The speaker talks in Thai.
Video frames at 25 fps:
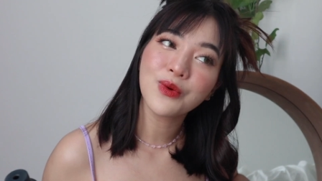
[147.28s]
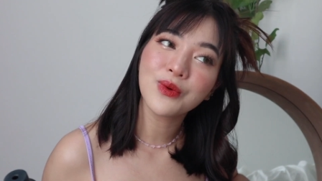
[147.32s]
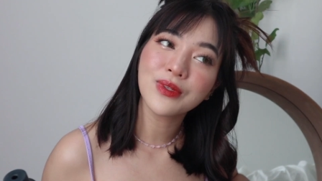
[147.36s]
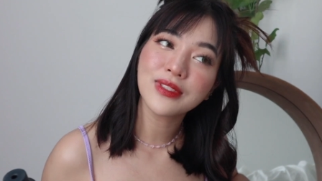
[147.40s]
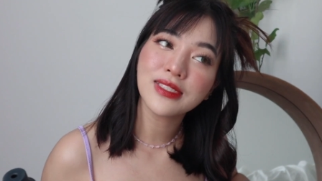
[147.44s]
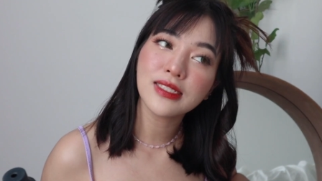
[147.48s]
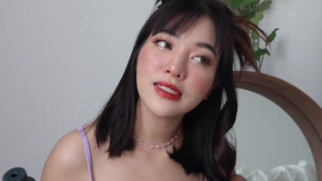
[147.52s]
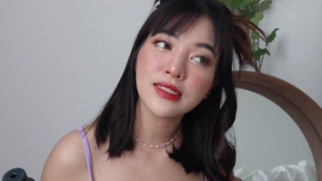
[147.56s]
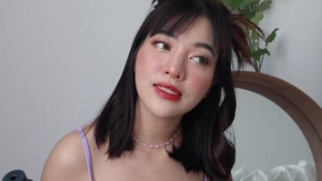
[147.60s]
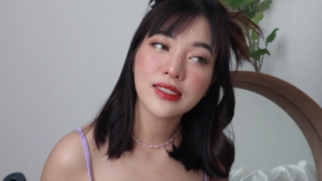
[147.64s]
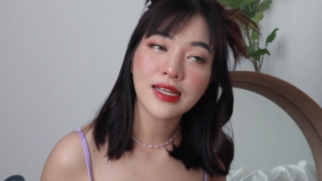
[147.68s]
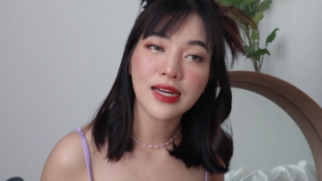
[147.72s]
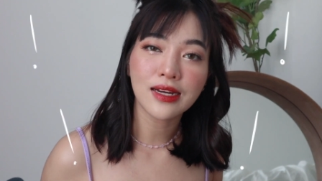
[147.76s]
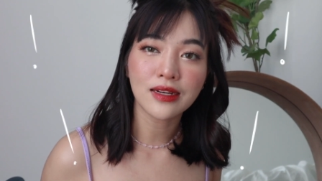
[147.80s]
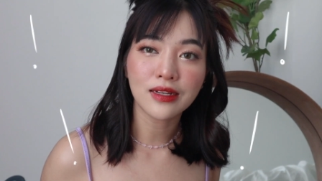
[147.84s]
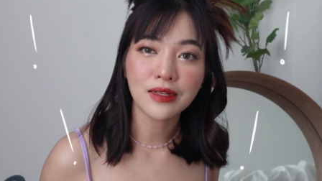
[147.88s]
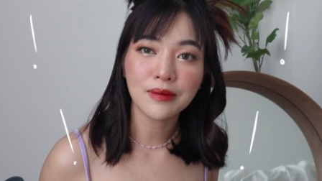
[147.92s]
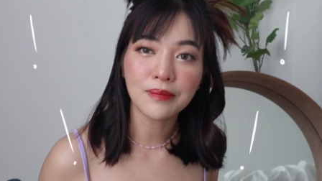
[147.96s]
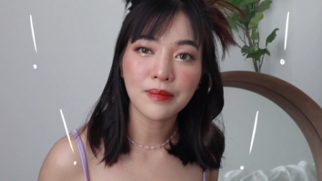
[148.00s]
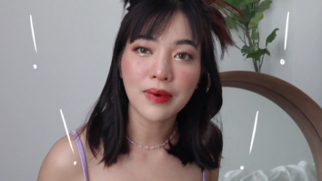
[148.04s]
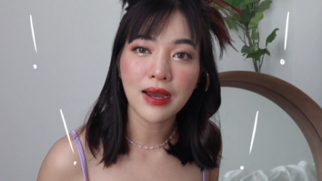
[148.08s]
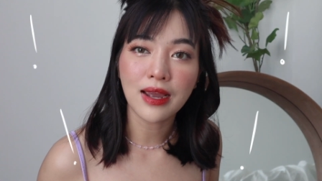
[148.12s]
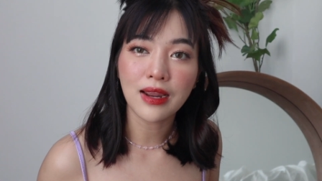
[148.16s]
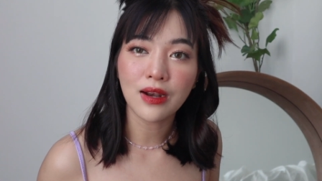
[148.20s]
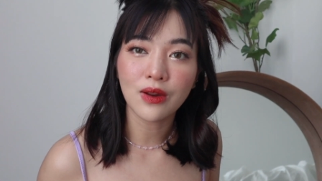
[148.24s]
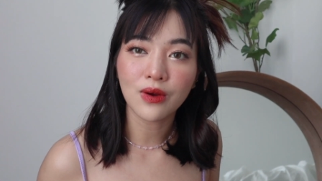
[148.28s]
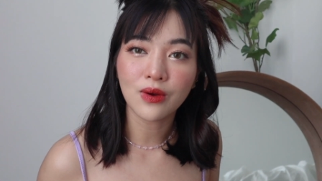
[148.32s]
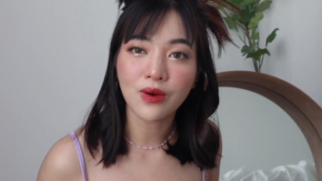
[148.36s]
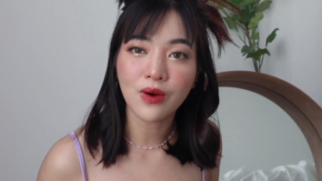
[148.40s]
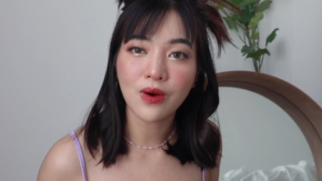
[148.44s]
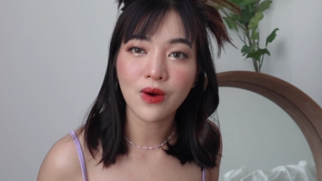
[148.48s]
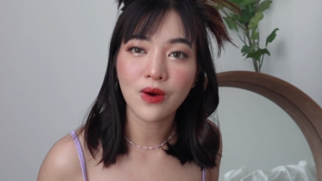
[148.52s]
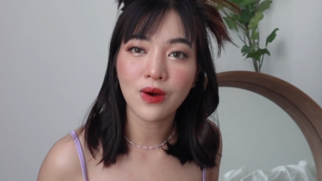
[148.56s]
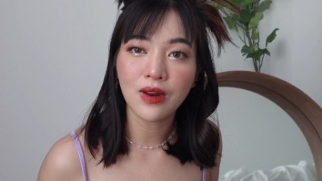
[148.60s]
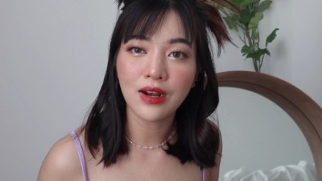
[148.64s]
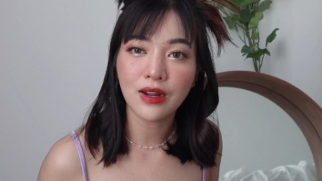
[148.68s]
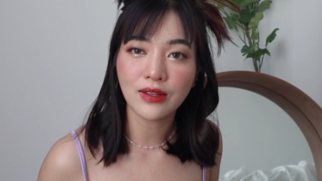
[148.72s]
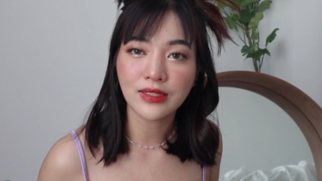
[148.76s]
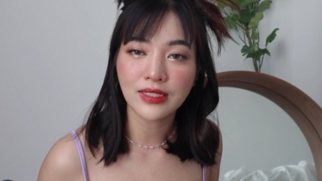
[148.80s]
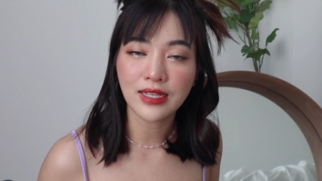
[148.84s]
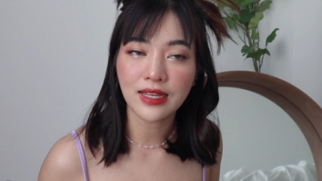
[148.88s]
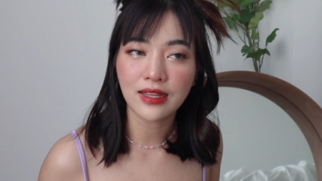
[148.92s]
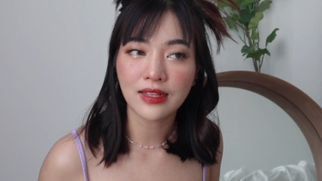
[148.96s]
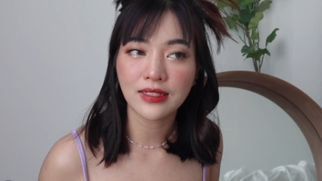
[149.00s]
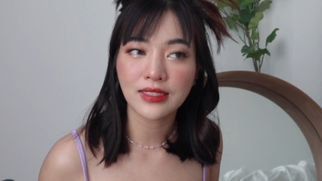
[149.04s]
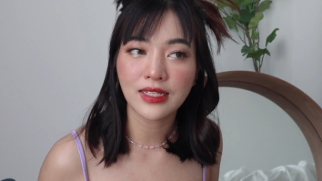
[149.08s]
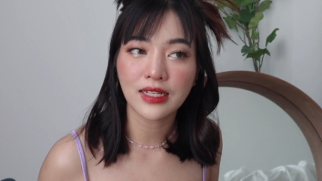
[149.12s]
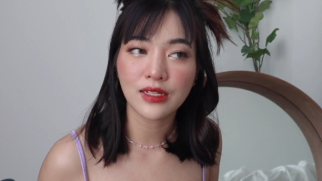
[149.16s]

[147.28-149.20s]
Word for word: ดูจริงจังเกินไปแล้วก็เราจะ